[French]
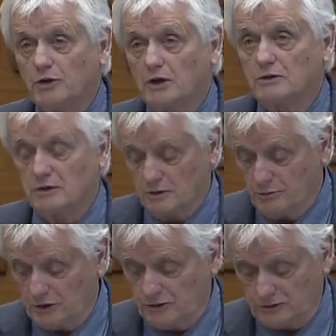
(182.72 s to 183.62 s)
les
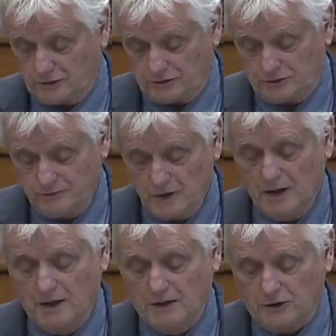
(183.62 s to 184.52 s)
commerces de
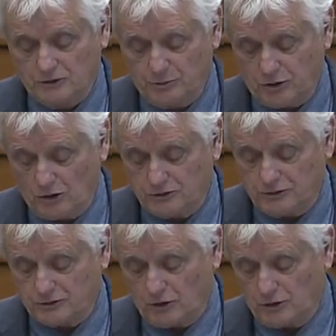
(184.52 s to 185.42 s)
l'eau et les
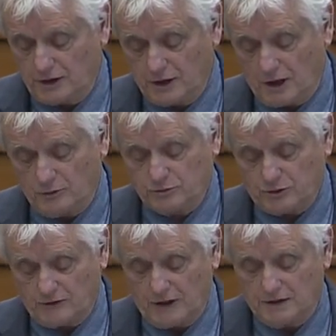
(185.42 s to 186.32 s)
commerces qui dépendent
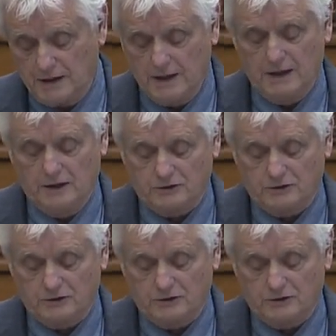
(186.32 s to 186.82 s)
sur l'eau